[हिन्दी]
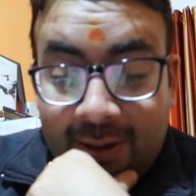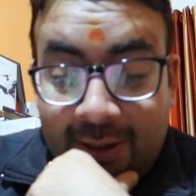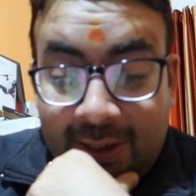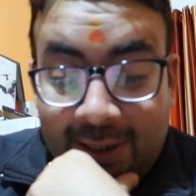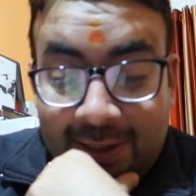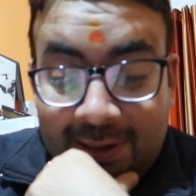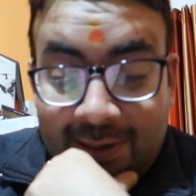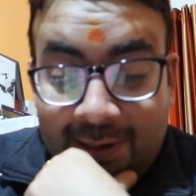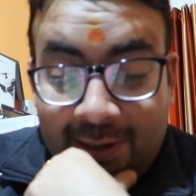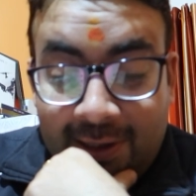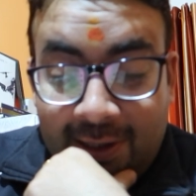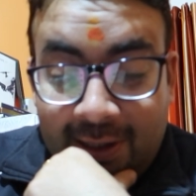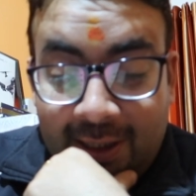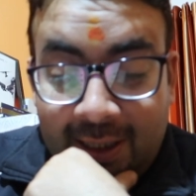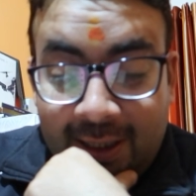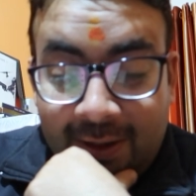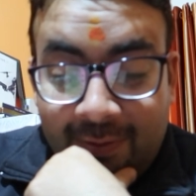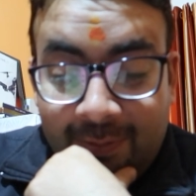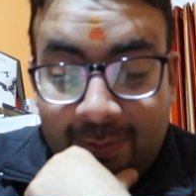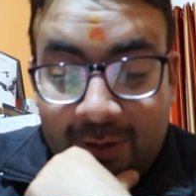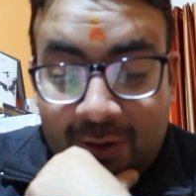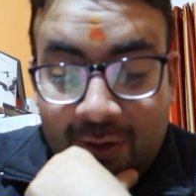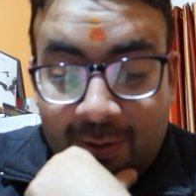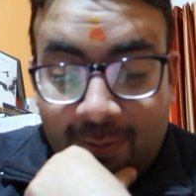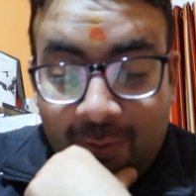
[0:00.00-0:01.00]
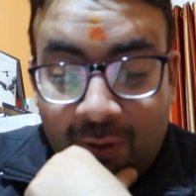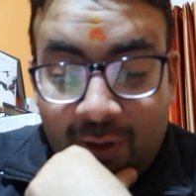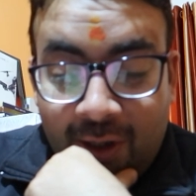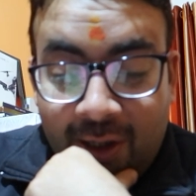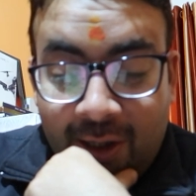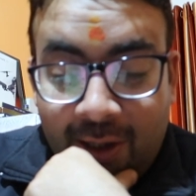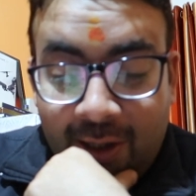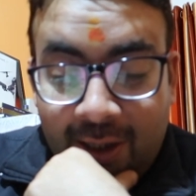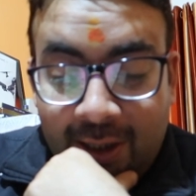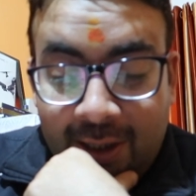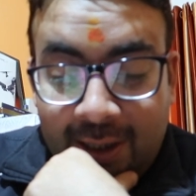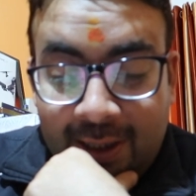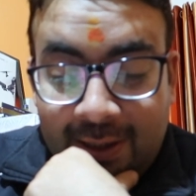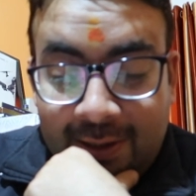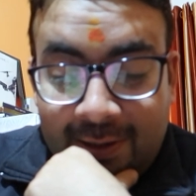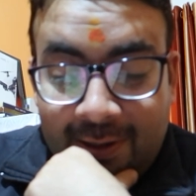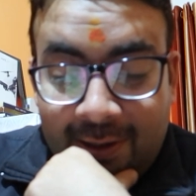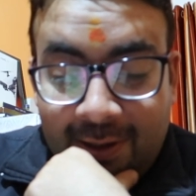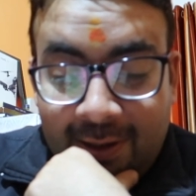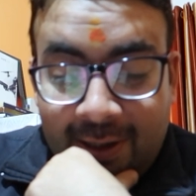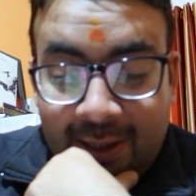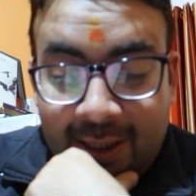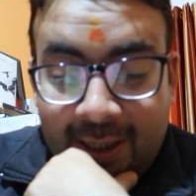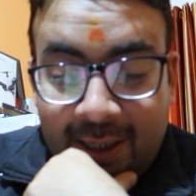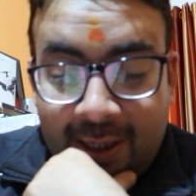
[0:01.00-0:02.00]
यस लिखा है मिस्टर मुनीरी ने यस
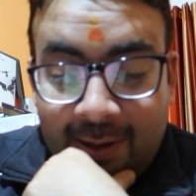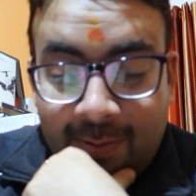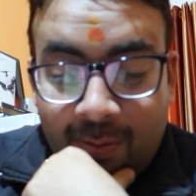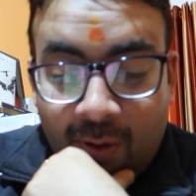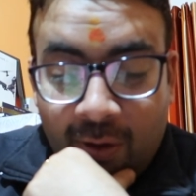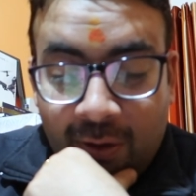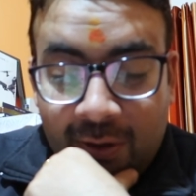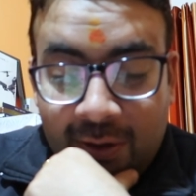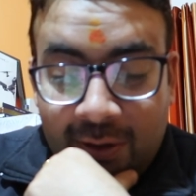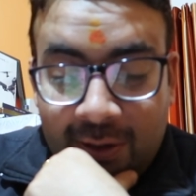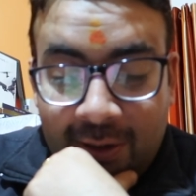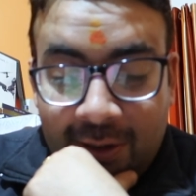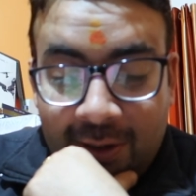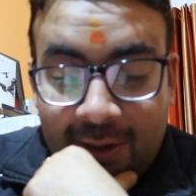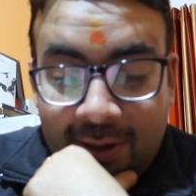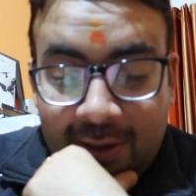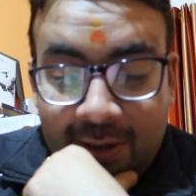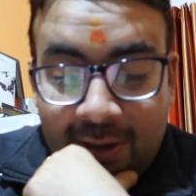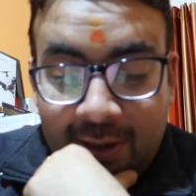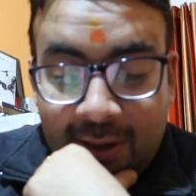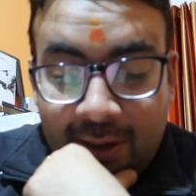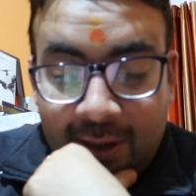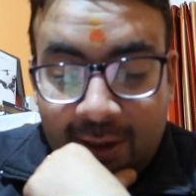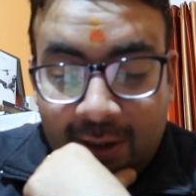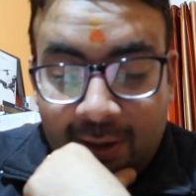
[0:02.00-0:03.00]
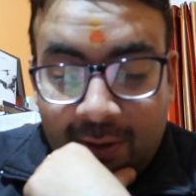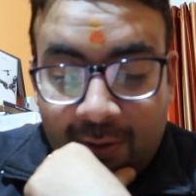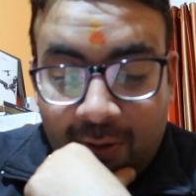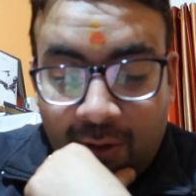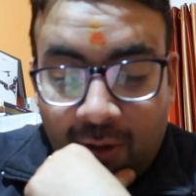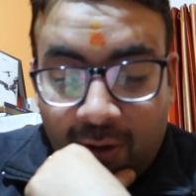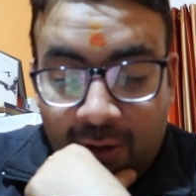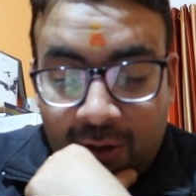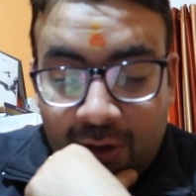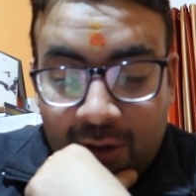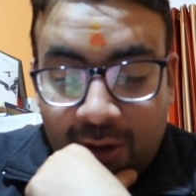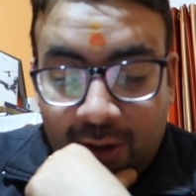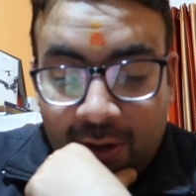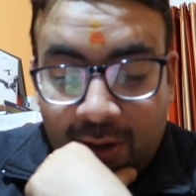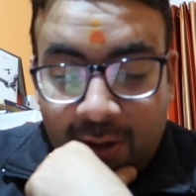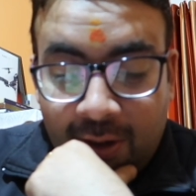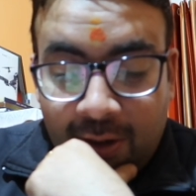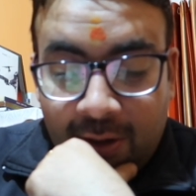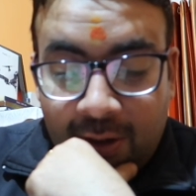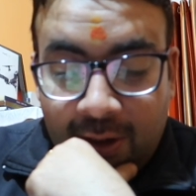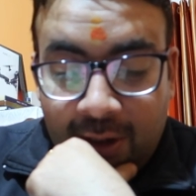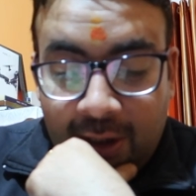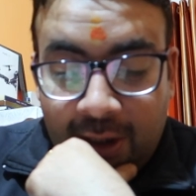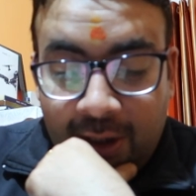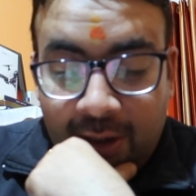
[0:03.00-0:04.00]
लिखा है अनबॉक्सिंग कीजिए
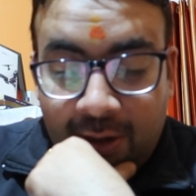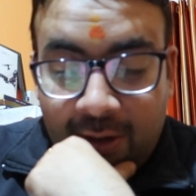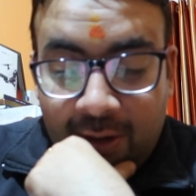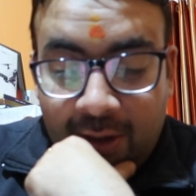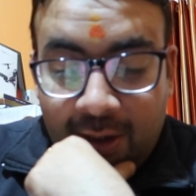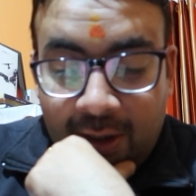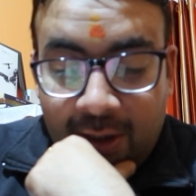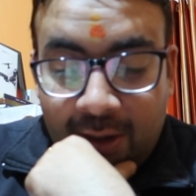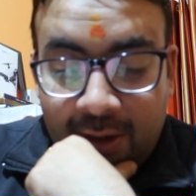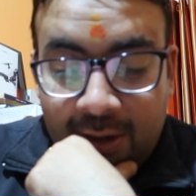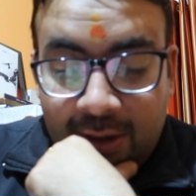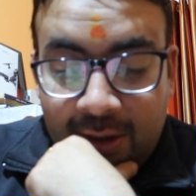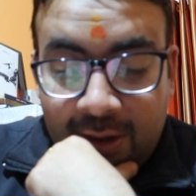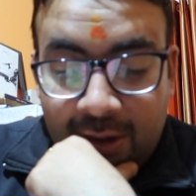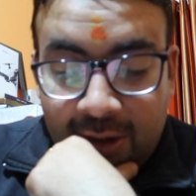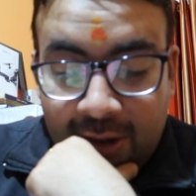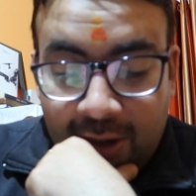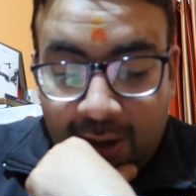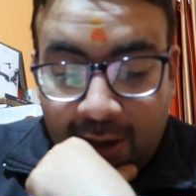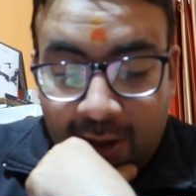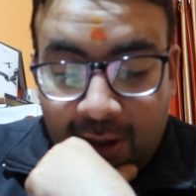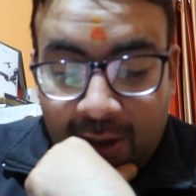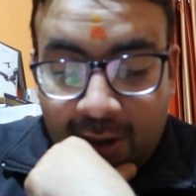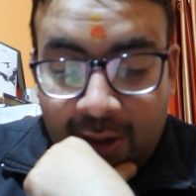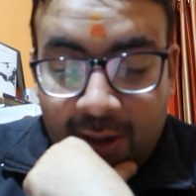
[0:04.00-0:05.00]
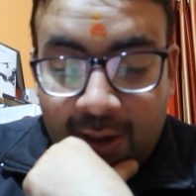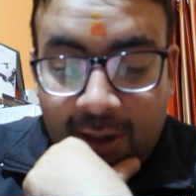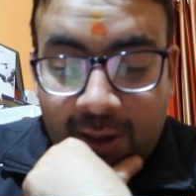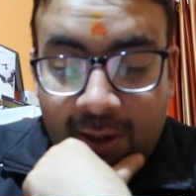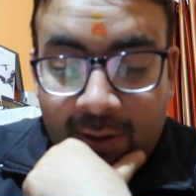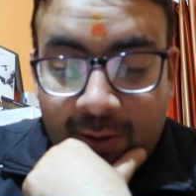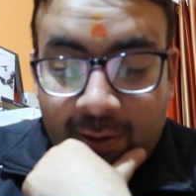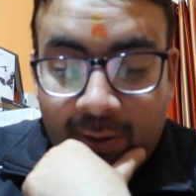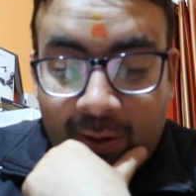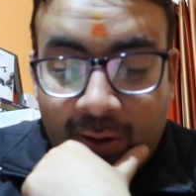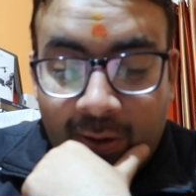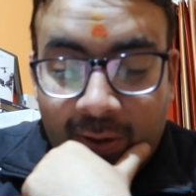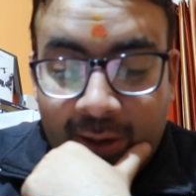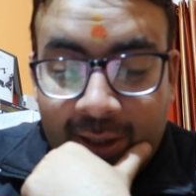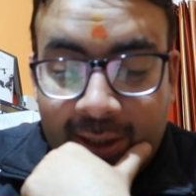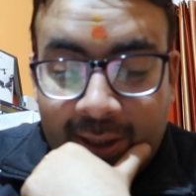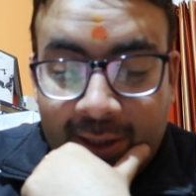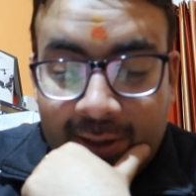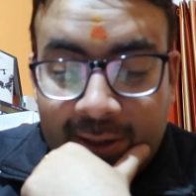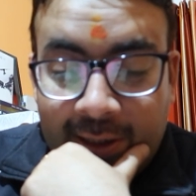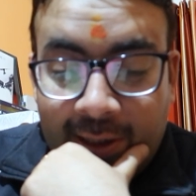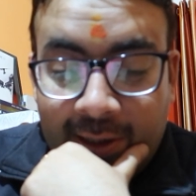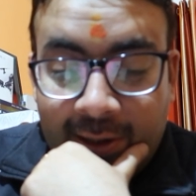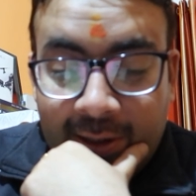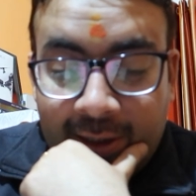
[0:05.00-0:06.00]
कौशल कीर्ति झा उन्होंने
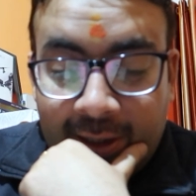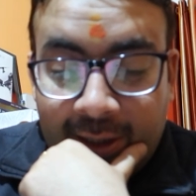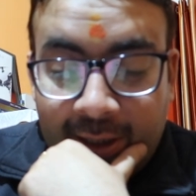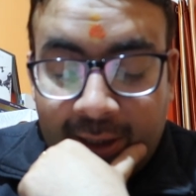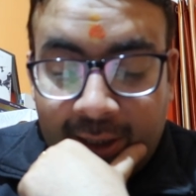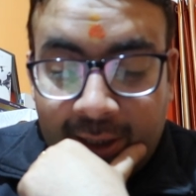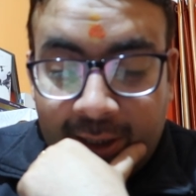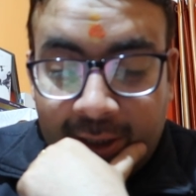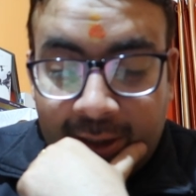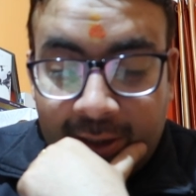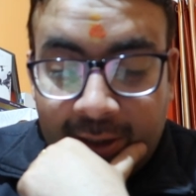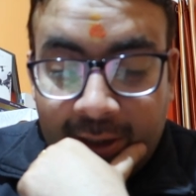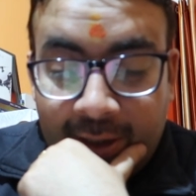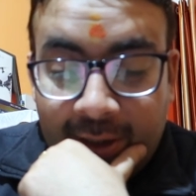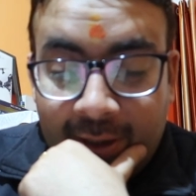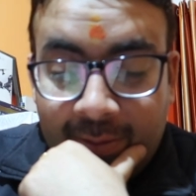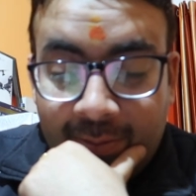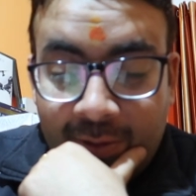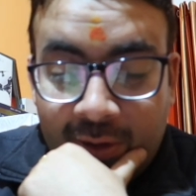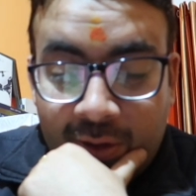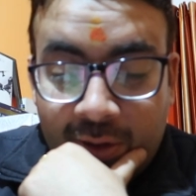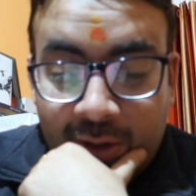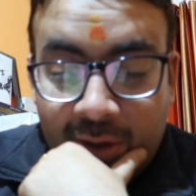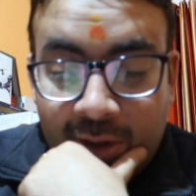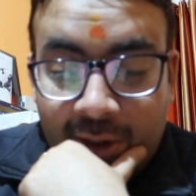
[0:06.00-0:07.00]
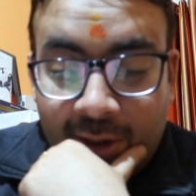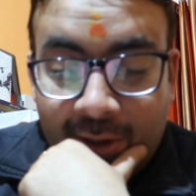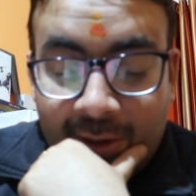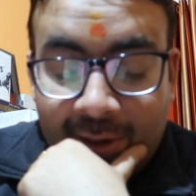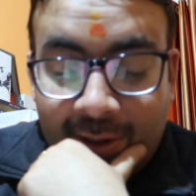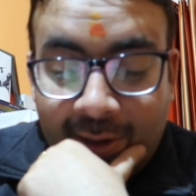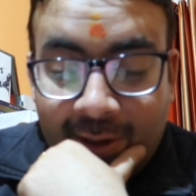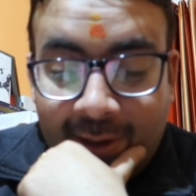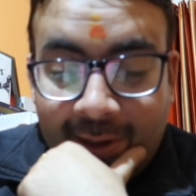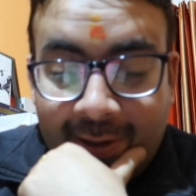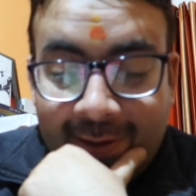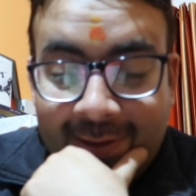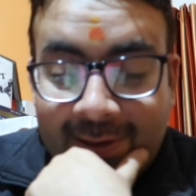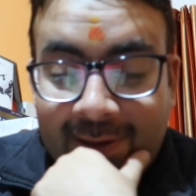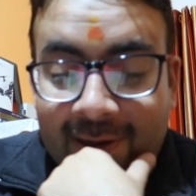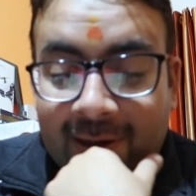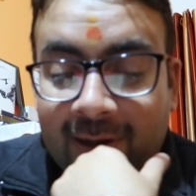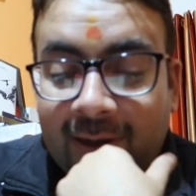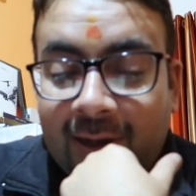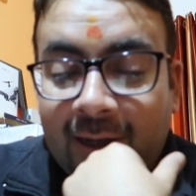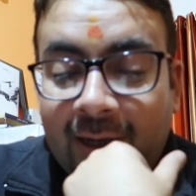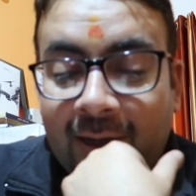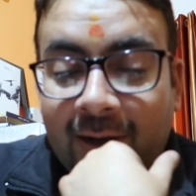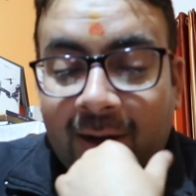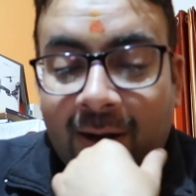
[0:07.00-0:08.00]
यस लिखा है मिस्टर चेतन ने यस
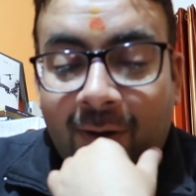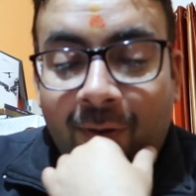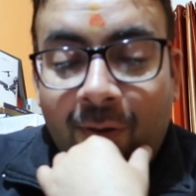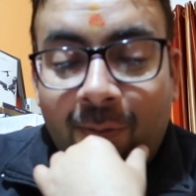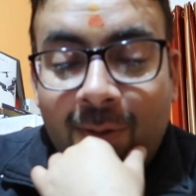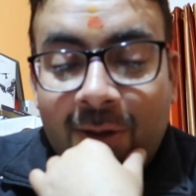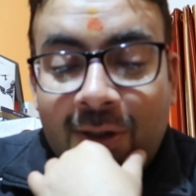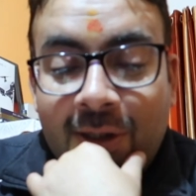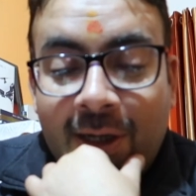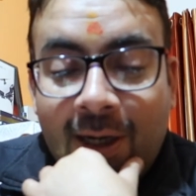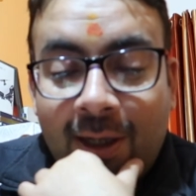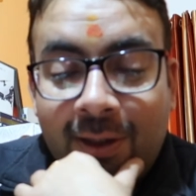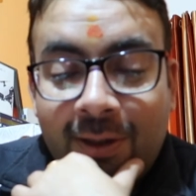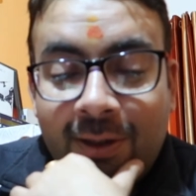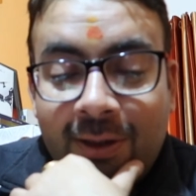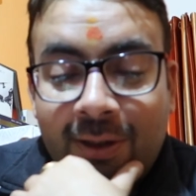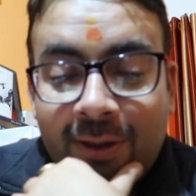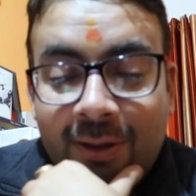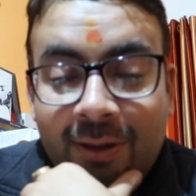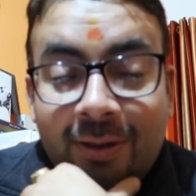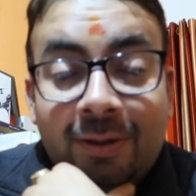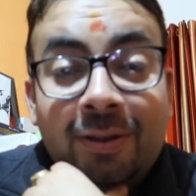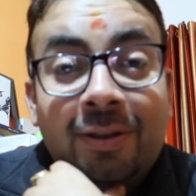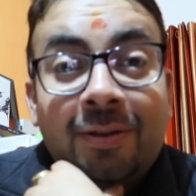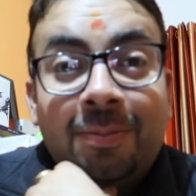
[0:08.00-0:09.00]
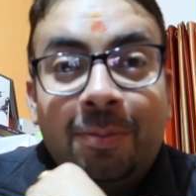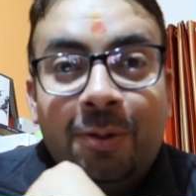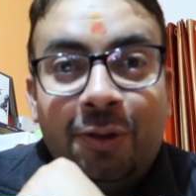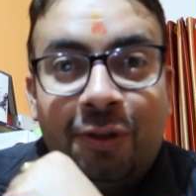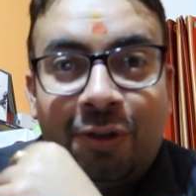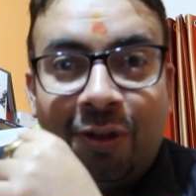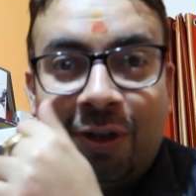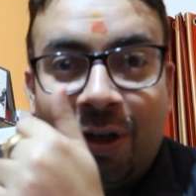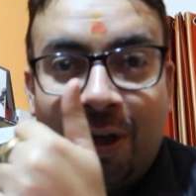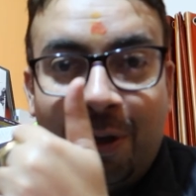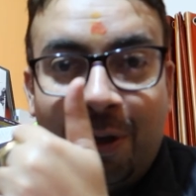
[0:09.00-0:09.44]
लिखा है राहुल बजाज मिस्टर